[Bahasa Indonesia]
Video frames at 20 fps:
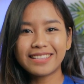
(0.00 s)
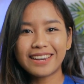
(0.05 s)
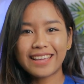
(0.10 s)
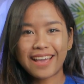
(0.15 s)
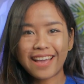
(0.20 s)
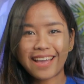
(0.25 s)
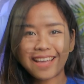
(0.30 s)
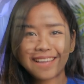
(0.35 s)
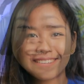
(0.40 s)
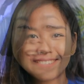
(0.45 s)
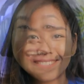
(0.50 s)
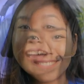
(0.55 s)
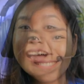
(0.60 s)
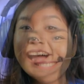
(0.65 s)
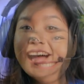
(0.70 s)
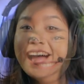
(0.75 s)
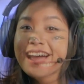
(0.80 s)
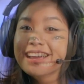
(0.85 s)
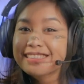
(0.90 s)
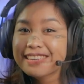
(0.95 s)
di telinga.
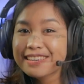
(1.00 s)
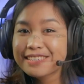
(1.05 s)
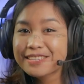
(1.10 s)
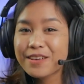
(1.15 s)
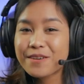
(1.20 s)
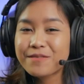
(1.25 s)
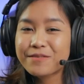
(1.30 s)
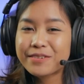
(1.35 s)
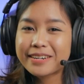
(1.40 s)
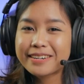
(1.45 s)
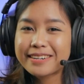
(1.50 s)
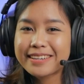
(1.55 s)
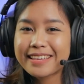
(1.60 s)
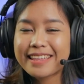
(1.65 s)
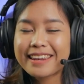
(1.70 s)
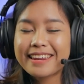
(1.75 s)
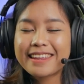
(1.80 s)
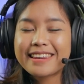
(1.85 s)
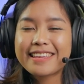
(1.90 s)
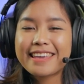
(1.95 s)
Hai Tes Lover,
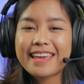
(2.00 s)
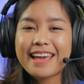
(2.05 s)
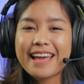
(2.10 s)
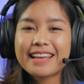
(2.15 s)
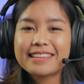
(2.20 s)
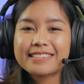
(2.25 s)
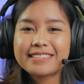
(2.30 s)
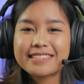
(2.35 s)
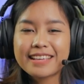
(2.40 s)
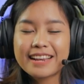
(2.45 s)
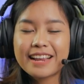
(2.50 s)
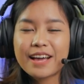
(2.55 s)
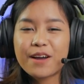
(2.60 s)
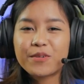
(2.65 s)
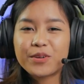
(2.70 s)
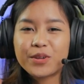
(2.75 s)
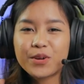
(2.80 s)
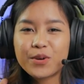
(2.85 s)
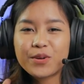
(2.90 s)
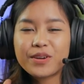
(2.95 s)
ini dia hasil
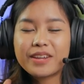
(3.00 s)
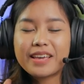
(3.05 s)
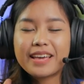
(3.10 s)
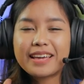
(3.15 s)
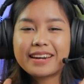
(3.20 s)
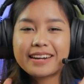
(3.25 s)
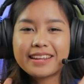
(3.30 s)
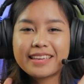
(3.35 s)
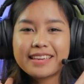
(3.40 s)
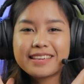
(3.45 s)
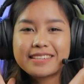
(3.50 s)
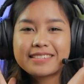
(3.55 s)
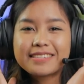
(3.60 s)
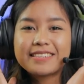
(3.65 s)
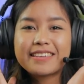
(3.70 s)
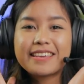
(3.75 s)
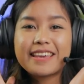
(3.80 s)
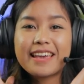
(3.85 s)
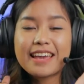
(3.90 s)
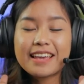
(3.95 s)
audio dari
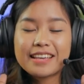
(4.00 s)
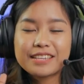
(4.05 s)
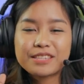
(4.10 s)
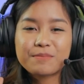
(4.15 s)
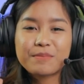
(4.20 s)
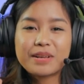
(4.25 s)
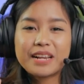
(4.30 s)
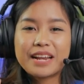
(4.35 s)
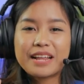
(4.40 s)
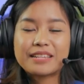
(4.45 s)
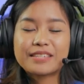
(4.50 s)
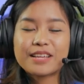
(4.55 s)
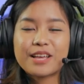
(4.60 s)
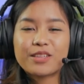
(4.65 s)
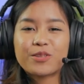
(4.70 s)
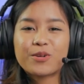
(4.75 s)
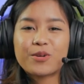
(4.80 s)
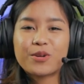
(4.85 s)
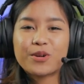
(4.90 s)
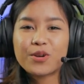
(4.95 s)

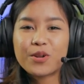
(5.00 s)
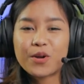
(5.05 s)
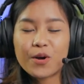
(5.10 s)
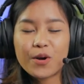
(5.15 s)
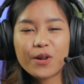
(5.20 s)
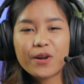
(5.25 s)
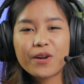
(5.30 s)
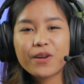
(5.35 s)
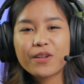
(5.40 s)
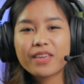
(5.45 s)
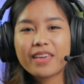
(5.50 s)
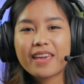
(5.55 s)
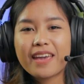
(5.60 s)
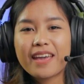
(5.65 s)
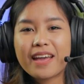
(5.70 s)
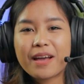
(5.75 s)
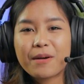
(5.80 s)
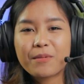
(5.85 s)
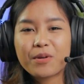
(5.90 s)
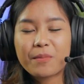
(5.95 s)
CA910
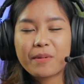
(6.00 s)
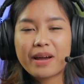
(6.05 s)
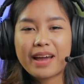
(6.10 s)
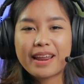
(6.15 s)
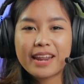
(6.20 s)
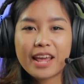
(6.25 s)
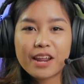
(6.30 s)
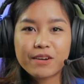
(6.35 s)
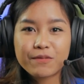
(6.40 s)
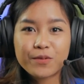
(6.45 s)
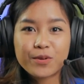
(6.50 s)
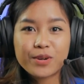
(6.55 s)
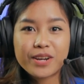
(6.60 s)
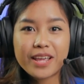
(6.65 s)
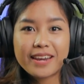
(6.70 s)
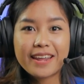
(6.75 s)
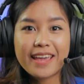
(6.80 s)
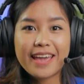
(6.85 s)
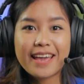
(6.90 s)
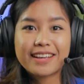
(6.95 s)
yang merupakan
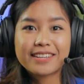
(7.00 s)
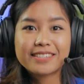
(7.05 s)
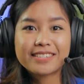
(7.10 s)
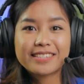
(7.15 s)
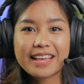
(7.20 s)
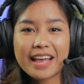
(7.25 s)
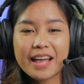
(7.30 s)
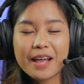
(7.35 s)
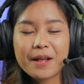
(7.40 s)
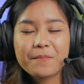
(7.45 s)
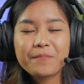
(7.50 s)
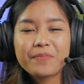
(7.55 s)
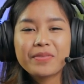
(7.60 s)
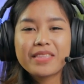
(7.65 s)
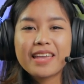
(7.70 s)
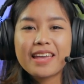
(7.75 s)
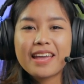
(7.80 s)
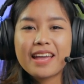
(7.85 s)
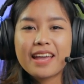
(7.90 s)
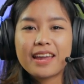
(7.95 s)
headphone dari EXA.
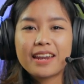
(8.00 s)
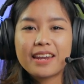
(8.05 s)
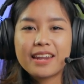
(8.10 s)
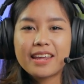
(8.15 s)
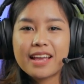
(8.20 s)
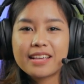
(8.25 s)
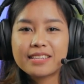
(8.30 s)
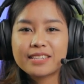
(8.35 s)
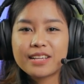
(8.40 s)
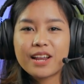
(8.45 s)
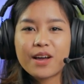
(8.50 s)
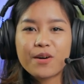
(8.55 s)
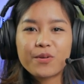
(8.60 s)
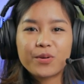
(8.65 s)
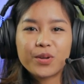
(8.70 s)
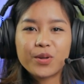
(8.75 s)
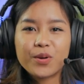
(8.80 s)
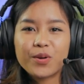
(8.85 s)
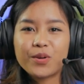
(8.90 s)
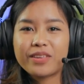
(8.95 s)
Ini hasil
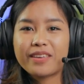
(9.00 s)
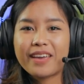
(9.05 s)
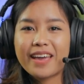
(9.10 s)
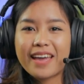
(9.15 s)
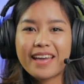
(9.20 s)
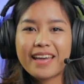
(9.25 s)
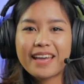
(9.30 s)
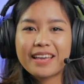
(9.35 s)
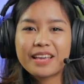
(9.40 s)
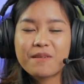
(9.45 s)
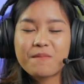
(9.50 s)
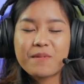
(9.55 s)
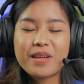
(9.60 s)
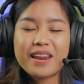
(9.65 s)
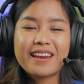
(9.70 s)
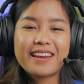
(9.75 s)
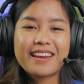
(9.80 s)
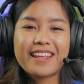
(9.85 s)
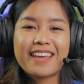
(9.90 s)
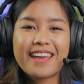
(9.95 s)
audionya
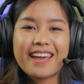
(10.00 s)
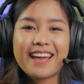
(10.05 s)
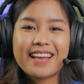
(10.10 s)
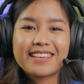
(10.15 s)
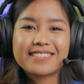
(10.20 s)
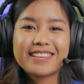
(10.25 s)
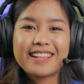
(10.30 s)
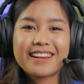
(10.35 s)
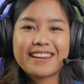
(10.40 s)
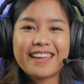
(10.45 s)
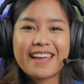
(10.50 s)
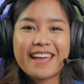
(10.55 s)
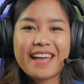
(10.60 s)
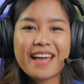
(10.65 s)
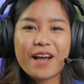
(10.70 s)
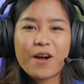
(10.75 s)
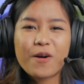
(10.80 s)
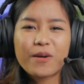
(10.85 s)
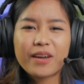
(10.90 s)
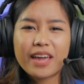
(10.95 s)
gimana nih
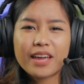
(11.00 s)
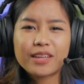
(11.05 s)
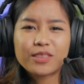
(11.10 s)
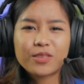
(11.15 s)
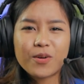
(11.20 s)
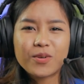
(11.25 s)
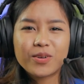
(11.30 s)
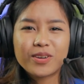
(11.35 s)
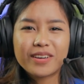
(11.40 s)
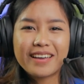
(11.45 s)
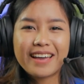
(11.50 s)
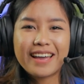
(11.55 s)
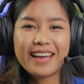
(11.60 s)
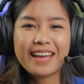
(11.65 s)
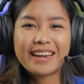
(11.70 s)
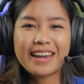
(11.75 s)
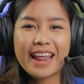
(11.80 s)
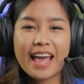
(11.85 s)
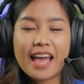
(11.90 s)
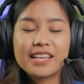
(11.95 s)
hasilnya? Oke okay atau
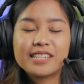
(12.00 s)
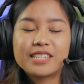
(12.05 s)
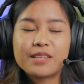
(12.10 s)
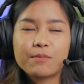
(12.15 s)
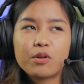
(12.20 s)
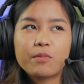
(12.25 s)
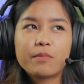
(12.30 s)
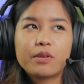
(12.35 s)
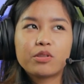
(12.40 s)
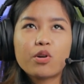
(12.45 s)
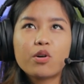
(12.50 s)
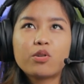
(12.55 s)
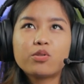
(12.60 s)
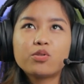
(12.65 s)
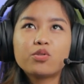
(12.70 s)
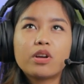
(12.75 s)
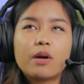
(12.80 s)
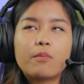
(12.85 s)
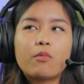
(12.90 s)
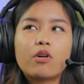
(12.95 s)
enggak? Nah, sebelum itu
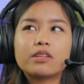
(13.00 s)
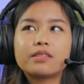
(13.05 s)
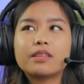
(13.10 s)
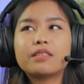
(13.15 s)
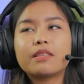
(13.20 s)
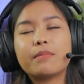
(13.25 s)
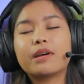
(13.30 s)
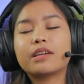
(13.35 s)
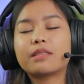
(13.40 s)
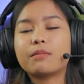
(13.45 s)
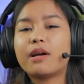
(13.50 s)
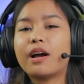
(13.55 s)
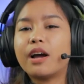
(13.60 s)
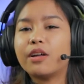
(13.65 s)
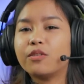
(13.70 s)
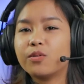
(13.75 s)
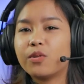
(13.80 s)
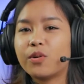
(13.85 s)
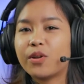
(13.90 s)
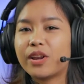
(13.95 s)
aku juga mau kasih
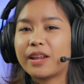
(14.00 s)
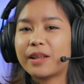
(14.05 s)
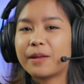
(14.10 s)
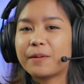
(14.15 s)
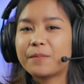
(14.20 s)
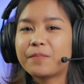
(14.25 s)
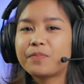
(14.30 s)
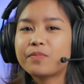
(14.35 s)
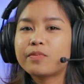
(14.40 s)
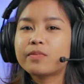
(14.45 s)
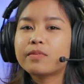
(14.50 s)
tebak-tebakan dulu nih.